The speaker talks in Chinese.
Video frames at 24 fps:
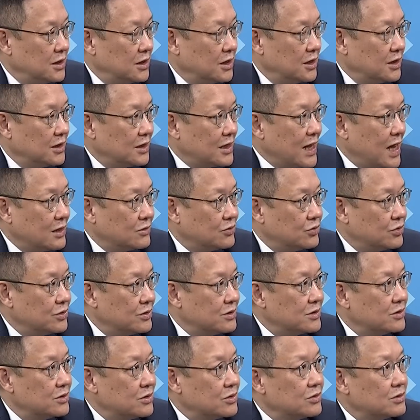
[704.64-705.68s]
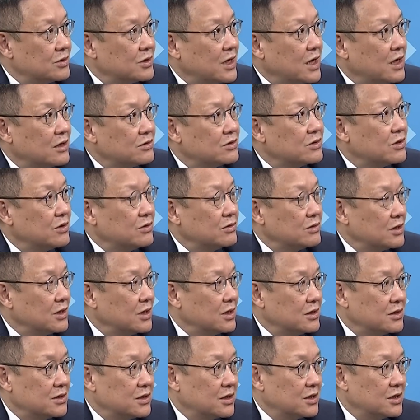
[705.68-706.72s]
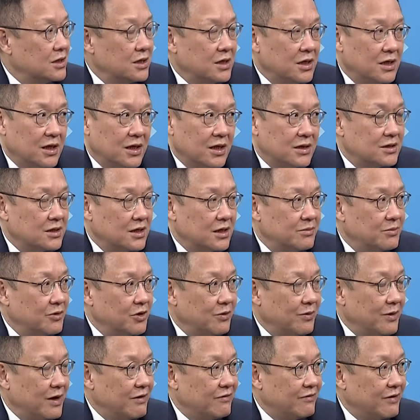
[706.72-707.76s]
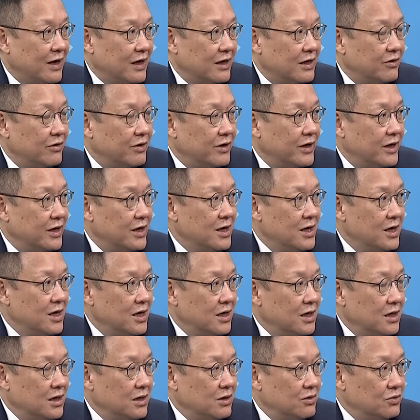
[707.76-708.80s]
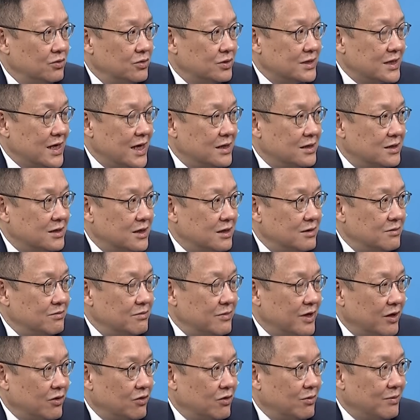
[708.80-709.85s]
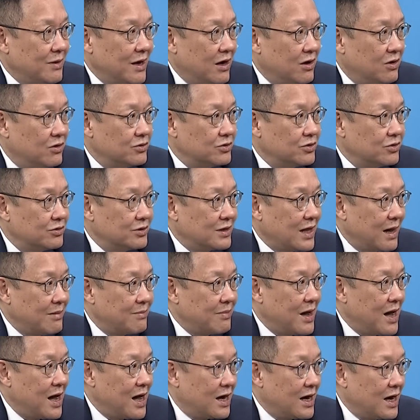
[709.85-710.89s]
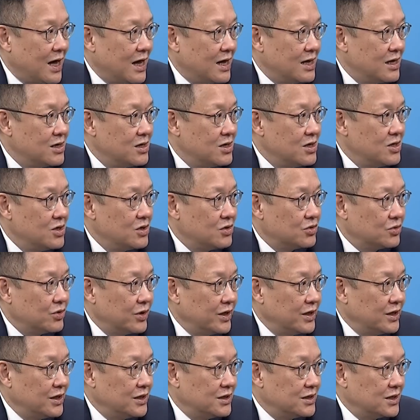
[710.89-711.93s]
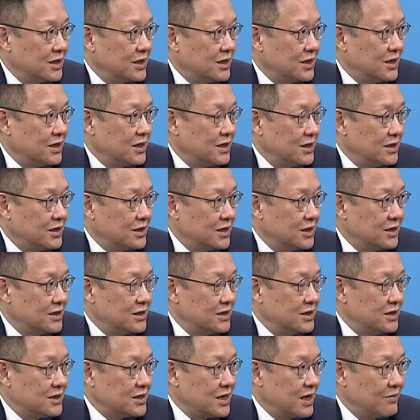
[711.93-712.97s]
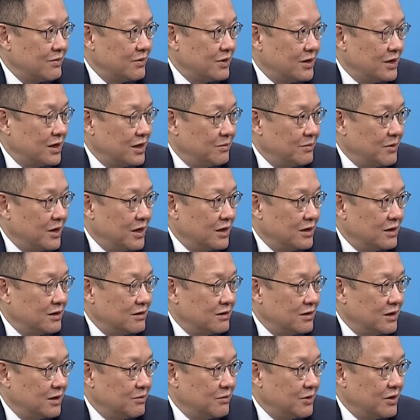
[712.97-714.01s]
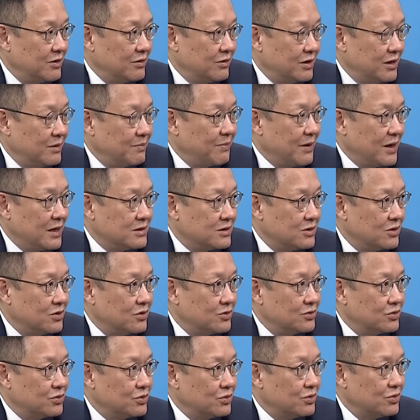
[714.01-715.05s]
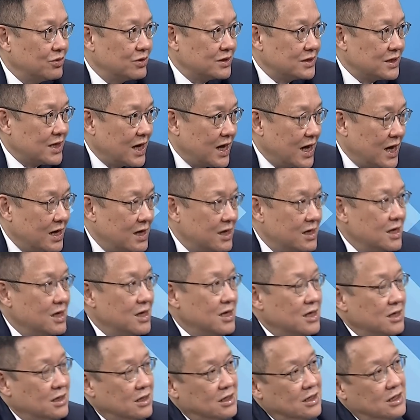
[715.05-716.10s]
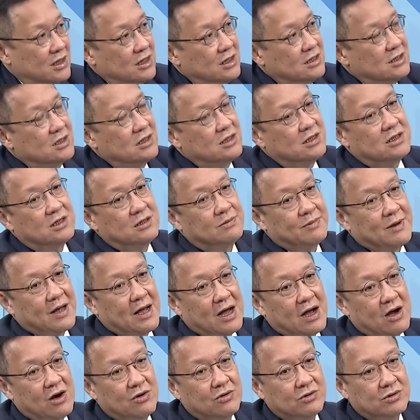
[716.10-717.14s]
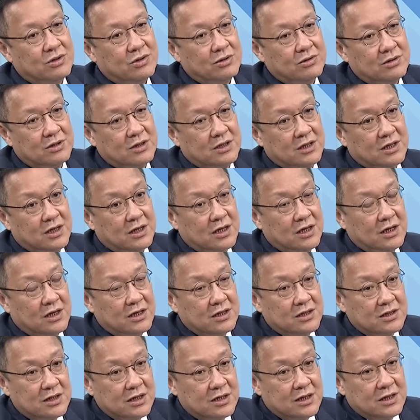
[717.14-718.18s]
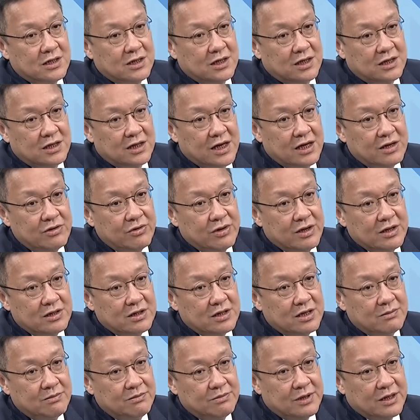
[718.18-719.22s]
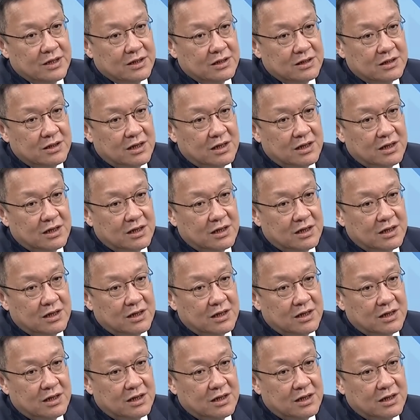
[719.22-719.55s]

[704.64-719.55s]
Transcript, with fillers: 一个大趋势，就这样走的。这个这个没有办法，因为俄乌战争，美国把欧洲打趴了。嗯，所以你这个你这个 G7 里面里面有一半是欧洲国家，你自己把欧洲的这个能源成本